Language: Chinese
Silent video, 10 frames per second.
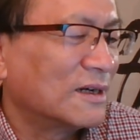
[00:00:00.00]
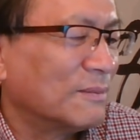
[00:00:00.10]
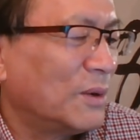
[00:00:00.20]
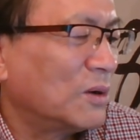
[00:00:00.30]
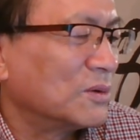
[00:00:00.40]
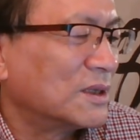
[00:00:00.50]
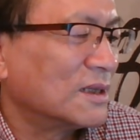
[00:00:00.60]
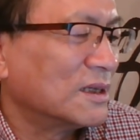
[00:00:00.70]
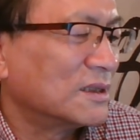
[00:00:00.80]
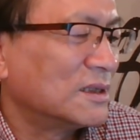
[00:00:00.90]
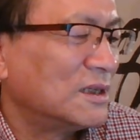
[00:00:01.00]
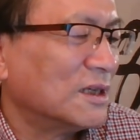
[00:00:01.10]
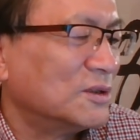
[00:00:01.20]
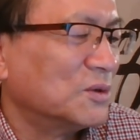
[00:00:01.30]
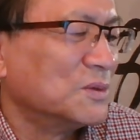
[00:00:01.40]
和炮弹的
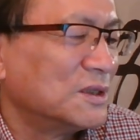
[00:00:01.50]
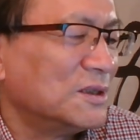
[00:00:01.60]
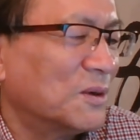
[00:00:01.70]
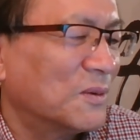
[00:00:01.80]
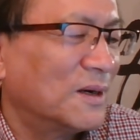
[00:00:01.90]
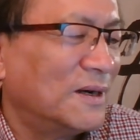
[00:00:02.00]
铁穹系统。